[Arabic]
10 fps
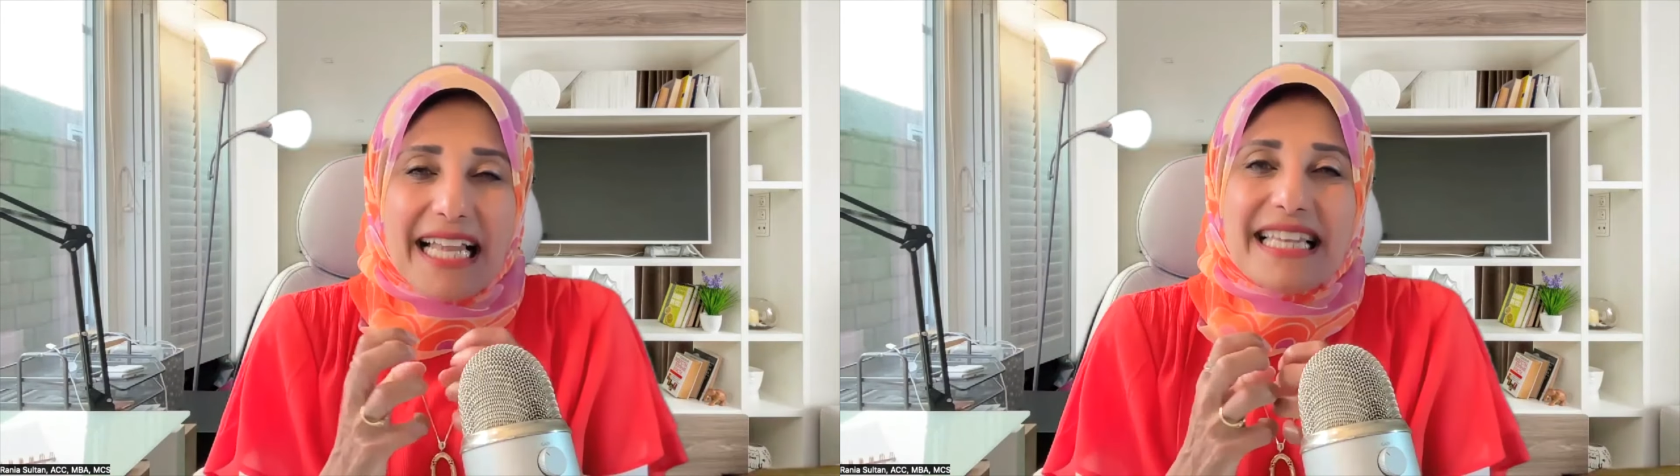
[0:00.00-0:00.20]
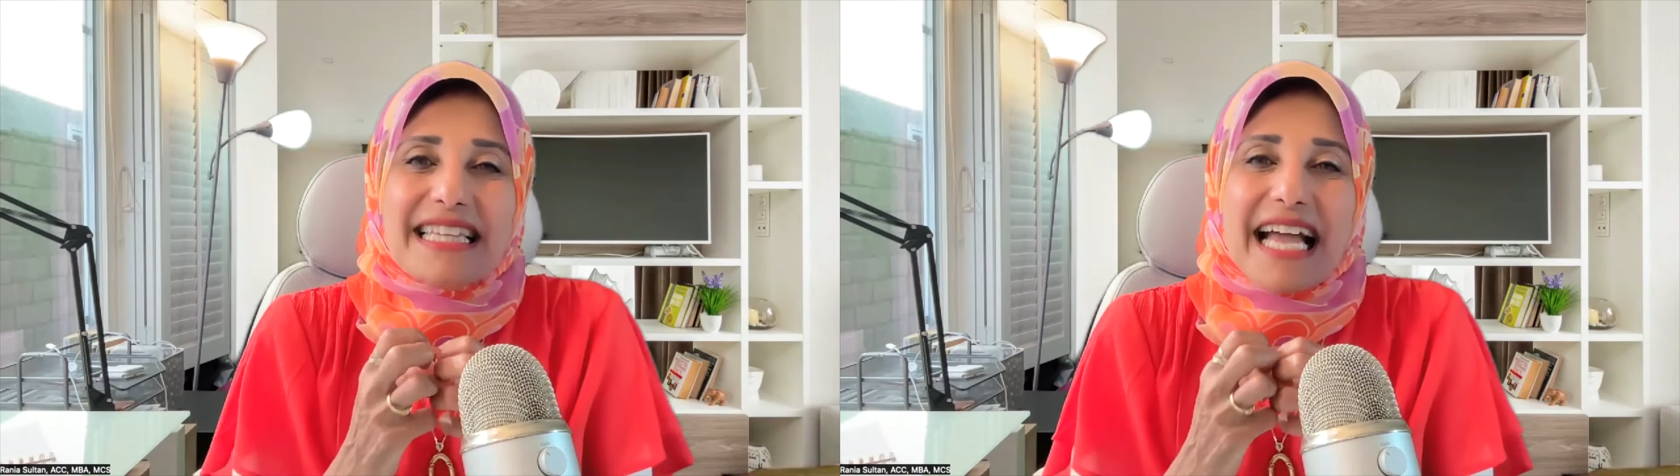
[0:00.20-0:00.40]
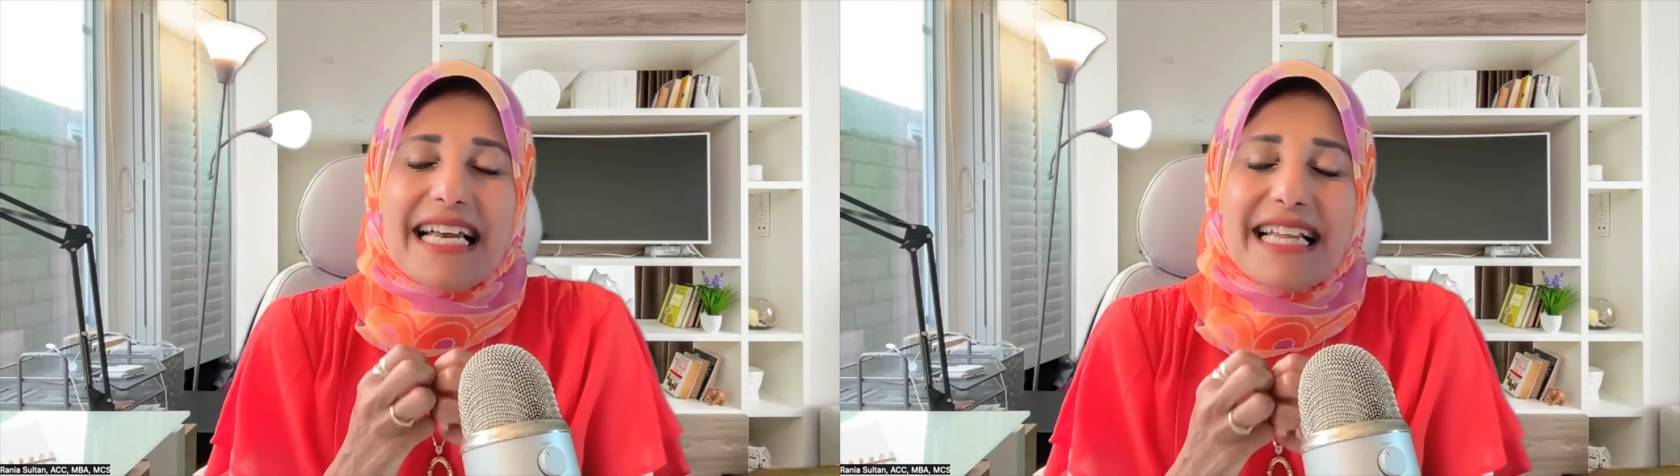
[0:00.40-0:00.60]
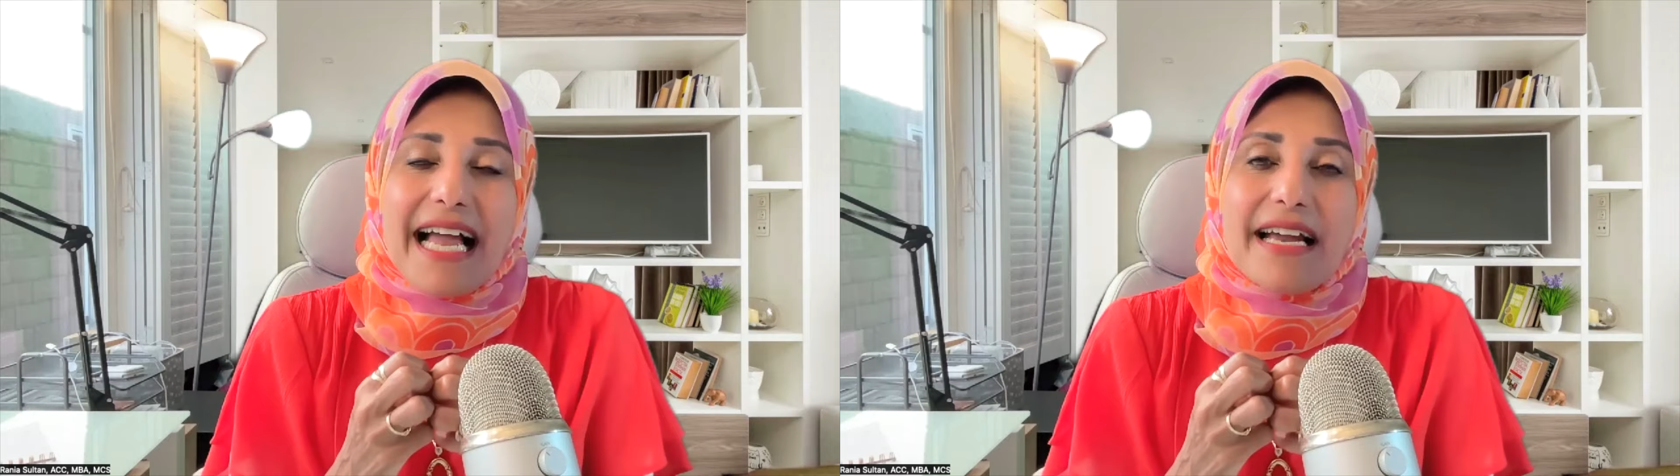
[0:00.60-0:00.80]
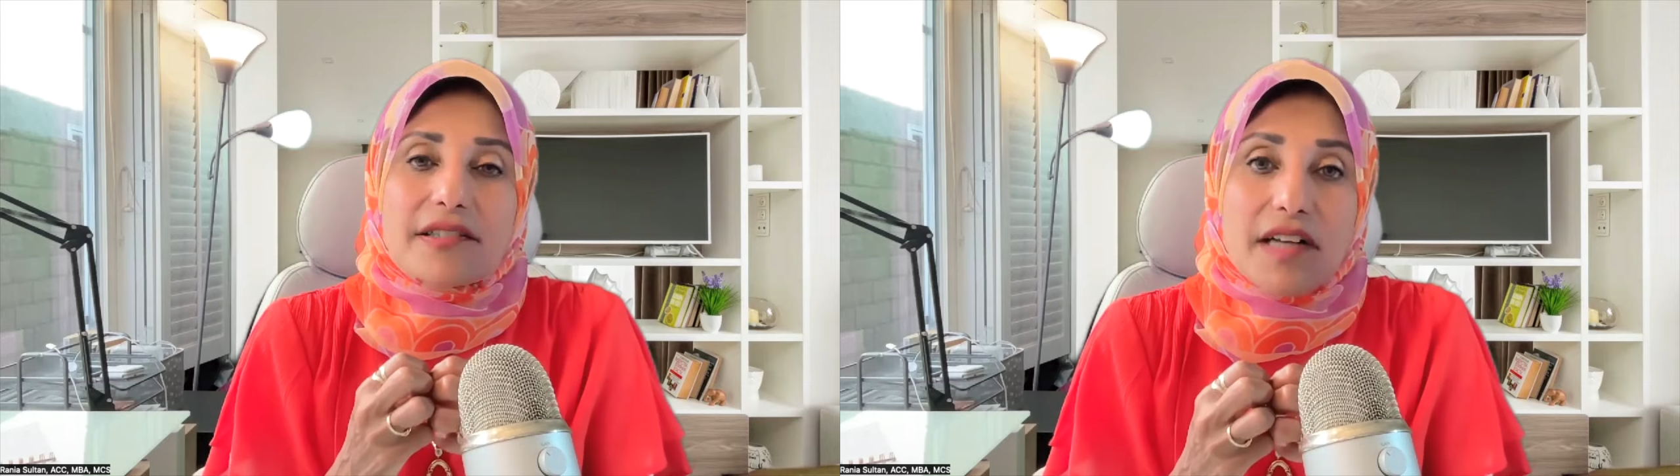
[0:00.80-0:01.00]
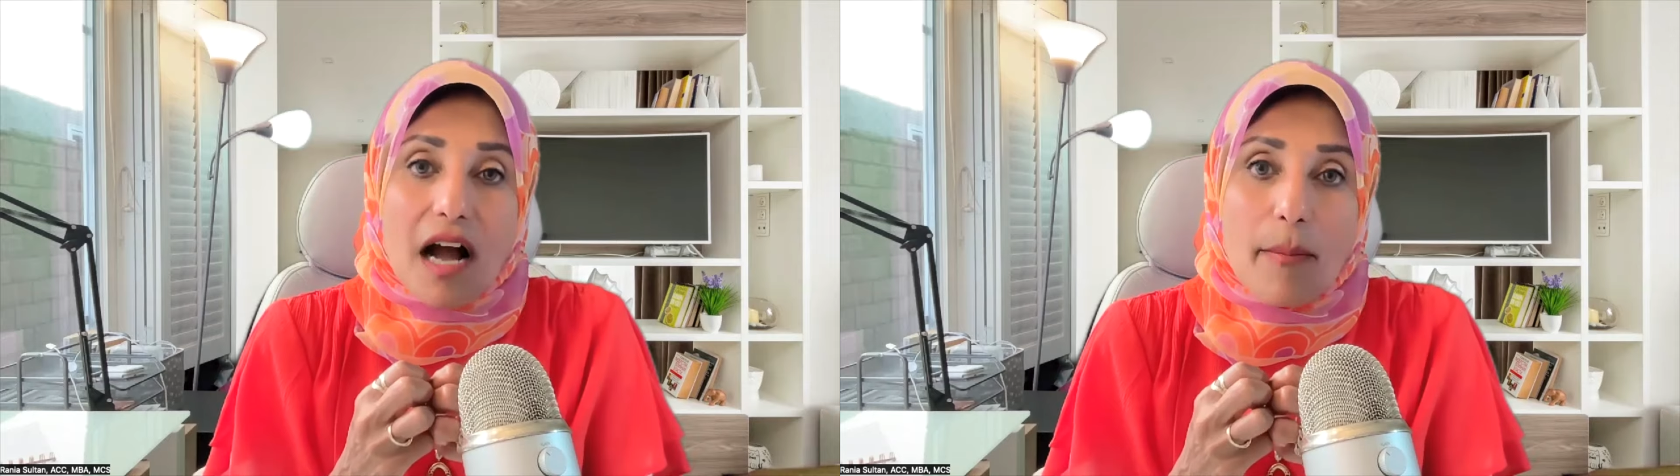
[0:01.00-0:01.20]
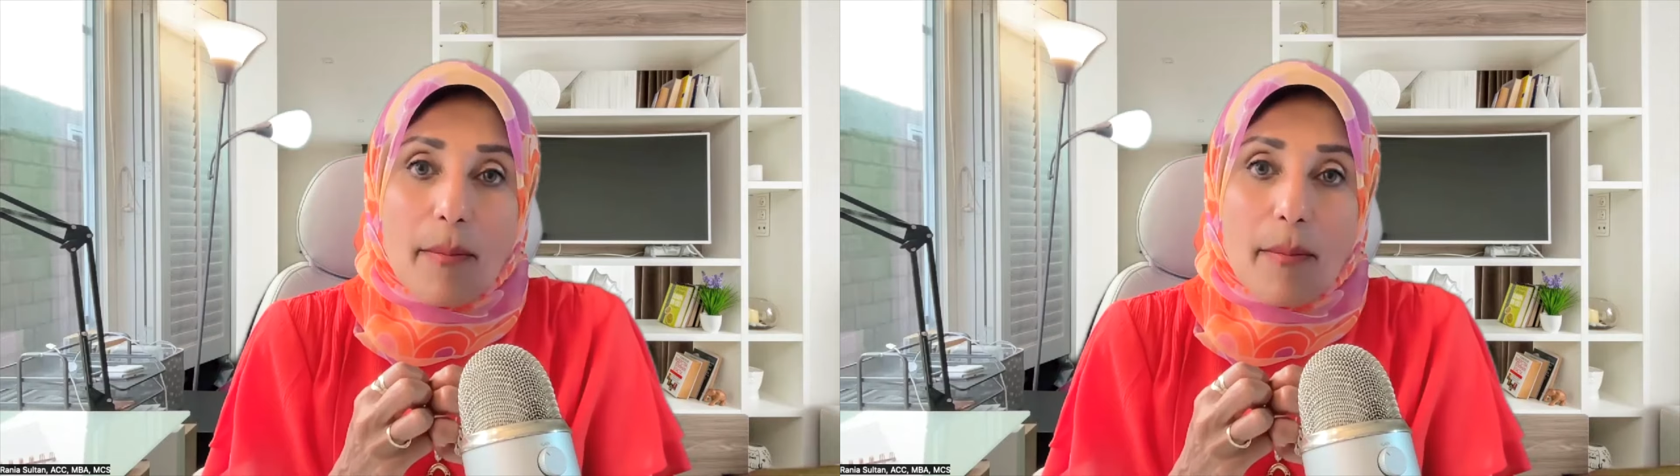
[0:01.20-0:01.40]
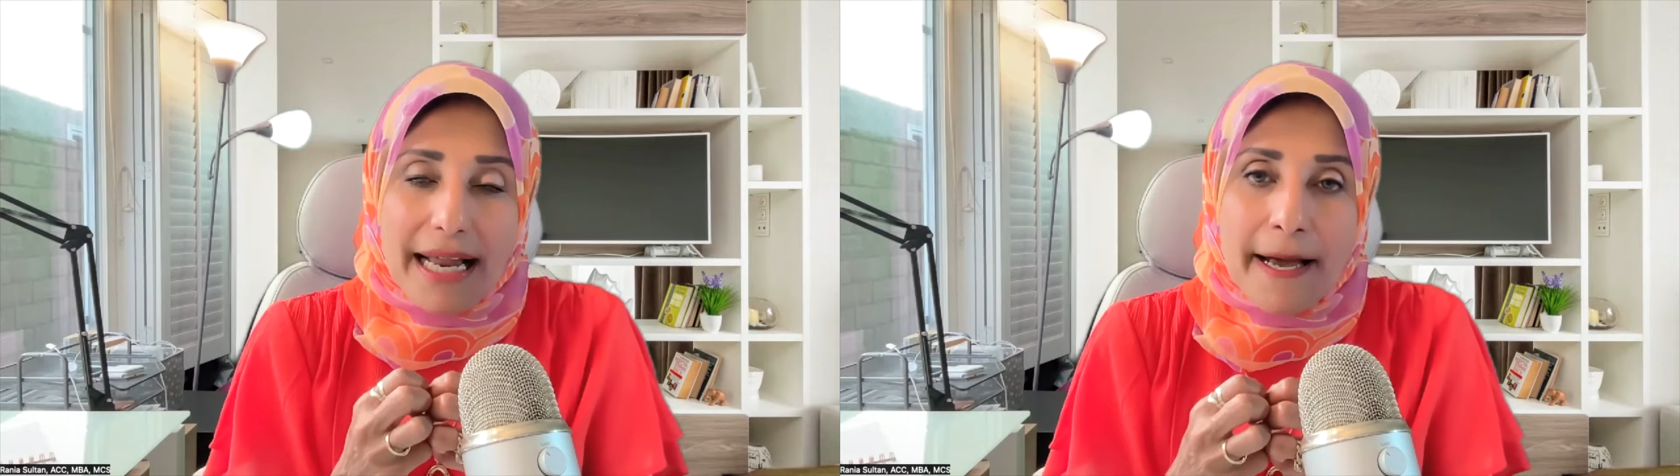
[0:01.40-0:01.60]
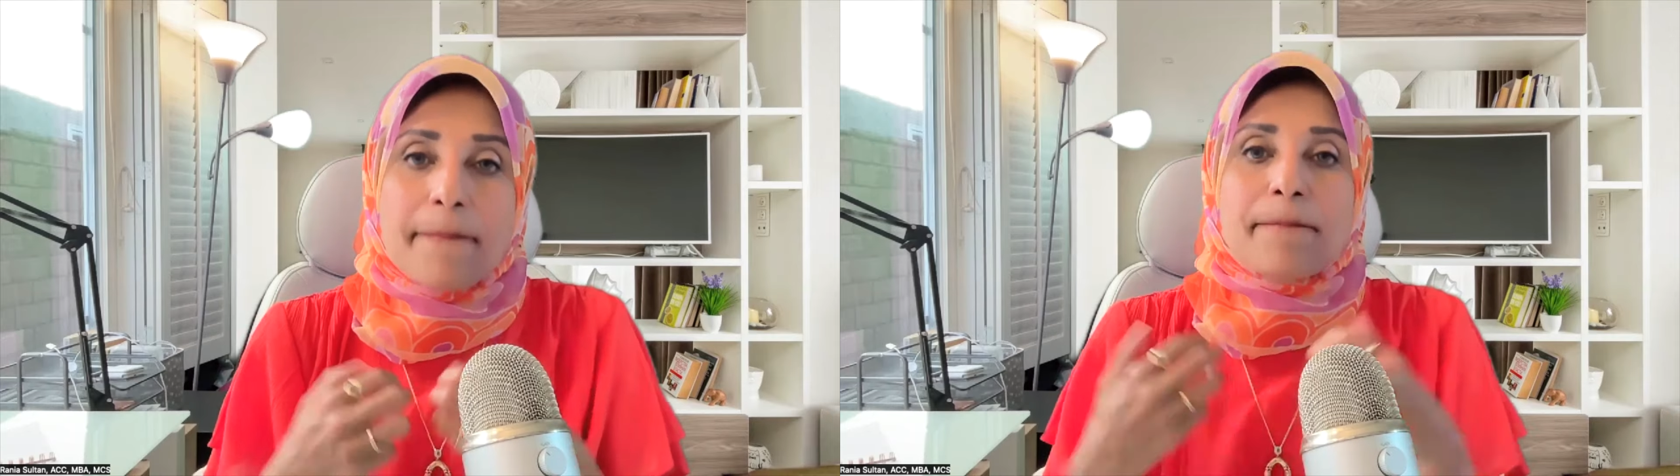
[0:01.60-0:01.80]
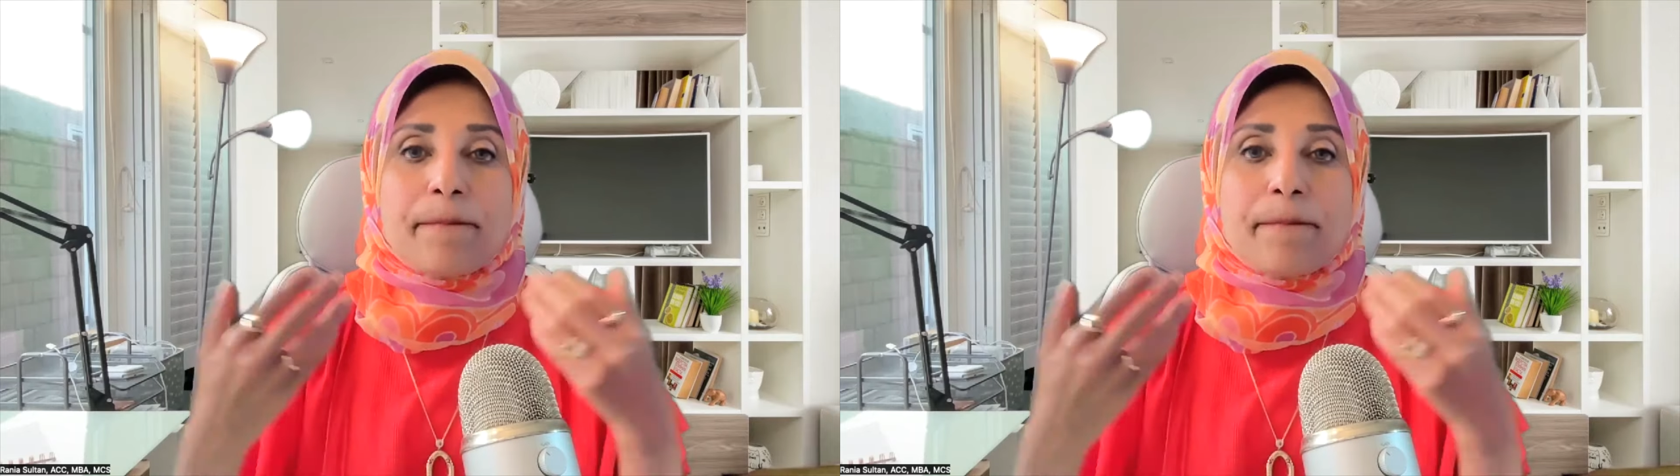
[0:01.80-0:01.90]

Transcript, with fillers: تخلي الحياه صعبه على